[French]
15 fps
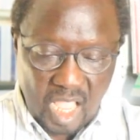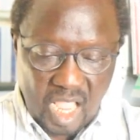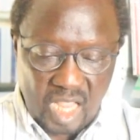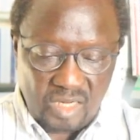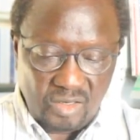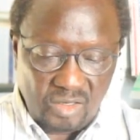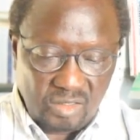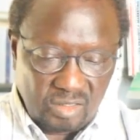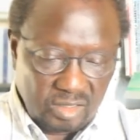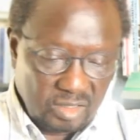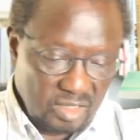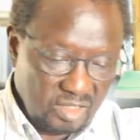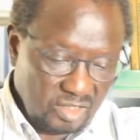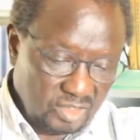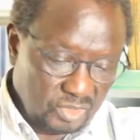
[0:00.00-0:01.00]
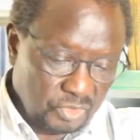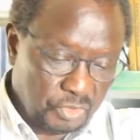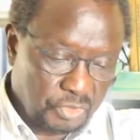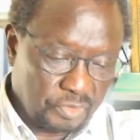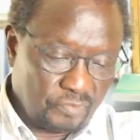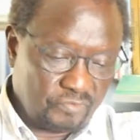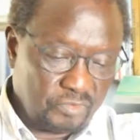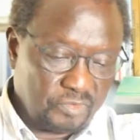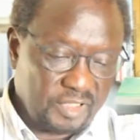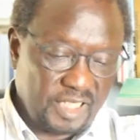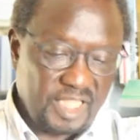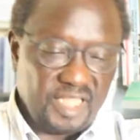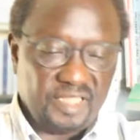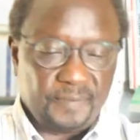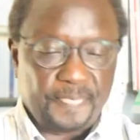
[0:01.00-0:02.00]
Alors, je
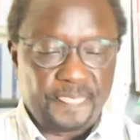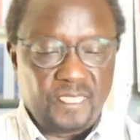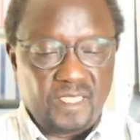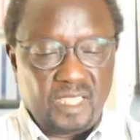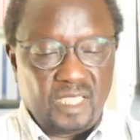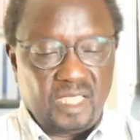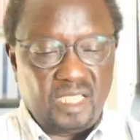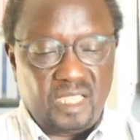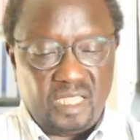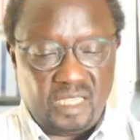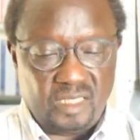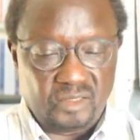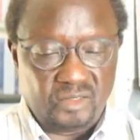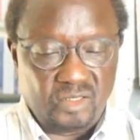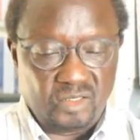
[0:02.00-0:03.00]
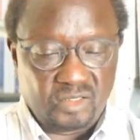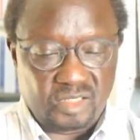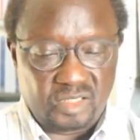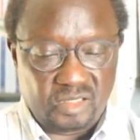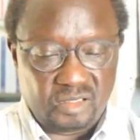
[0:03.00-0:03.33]
voudrais euh, donc